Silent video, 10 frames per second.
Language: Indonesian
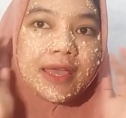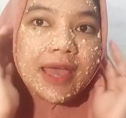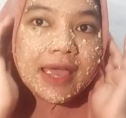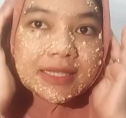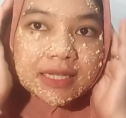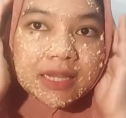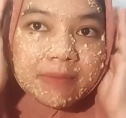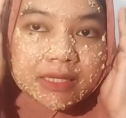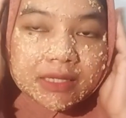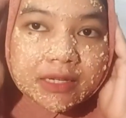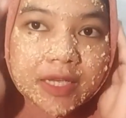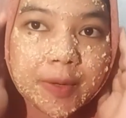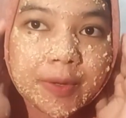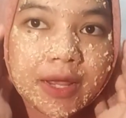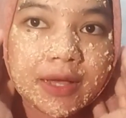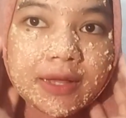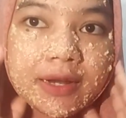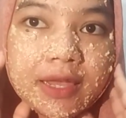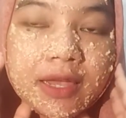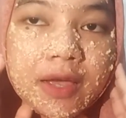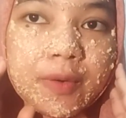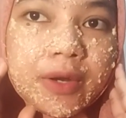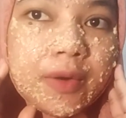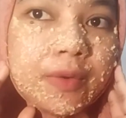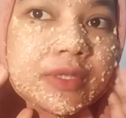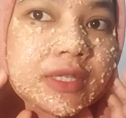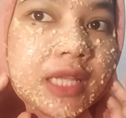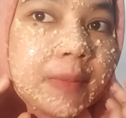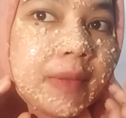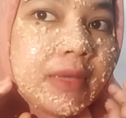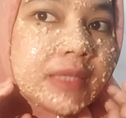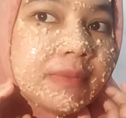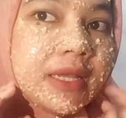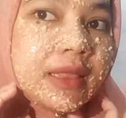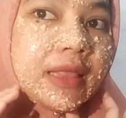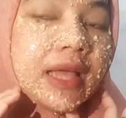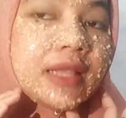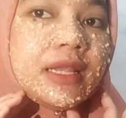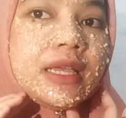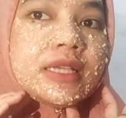Guys, ini maskernya udah kering. Aku udah nunggu sekitar 15 menitan.